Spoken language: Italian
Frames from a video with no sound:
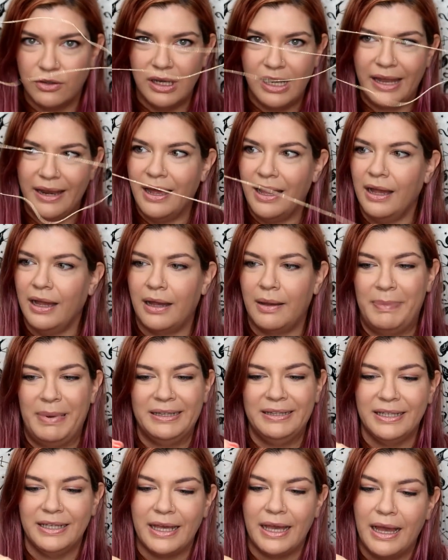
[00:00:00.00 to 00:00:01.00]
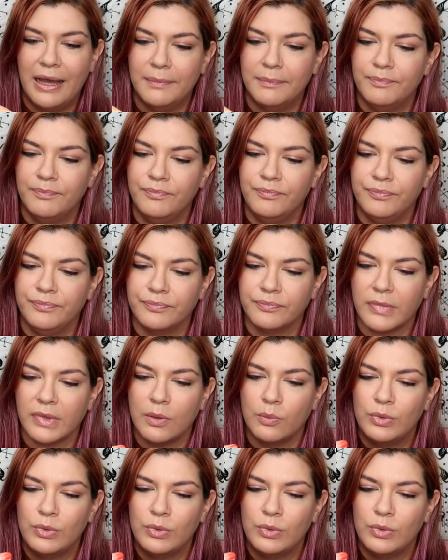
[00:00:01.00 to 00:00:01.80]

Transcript: collana a parte che ha mh, mm,